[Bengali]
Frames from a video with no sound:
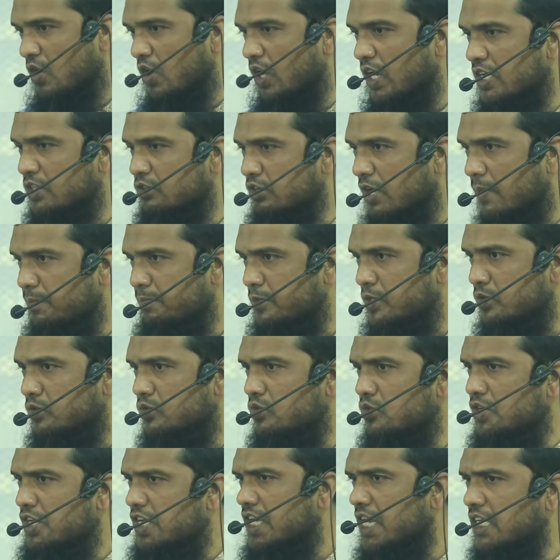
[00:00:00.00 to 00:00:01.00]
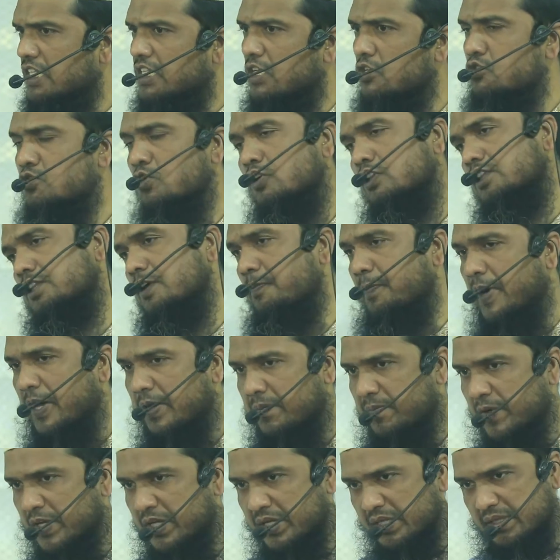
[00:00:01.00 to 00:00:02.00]
হয়তো আপনি দুনিয়াতে চলতে
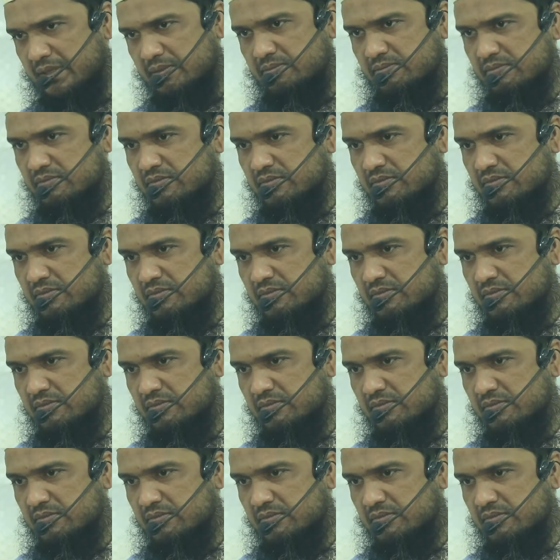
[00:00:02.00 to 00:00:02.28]
পারবেন